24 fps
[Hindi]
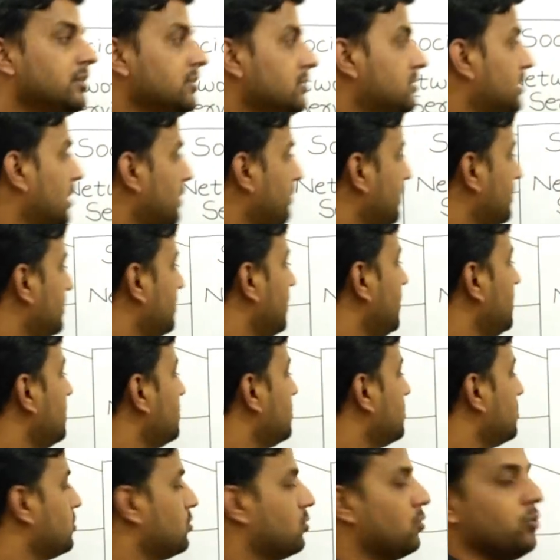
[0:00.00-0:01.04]
सर्विसेज
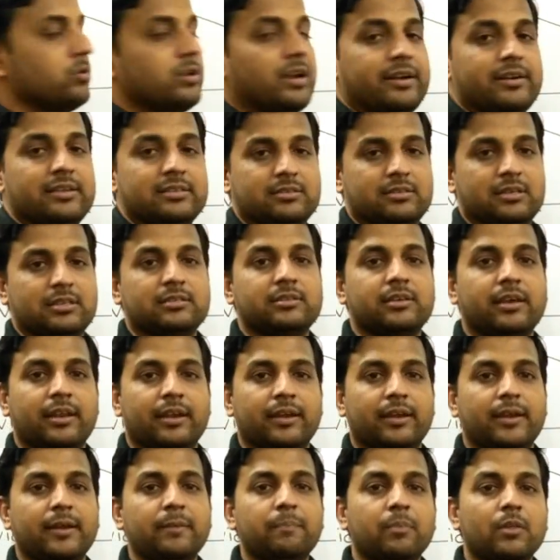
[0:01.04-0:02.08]
को यहाँ डिस्कस
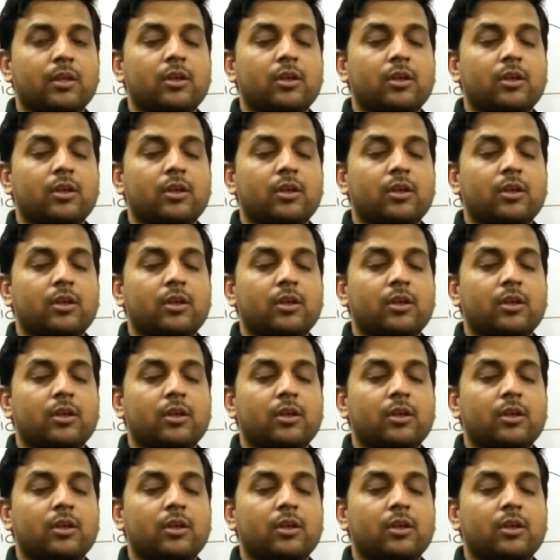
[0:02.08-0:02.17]
करेंगे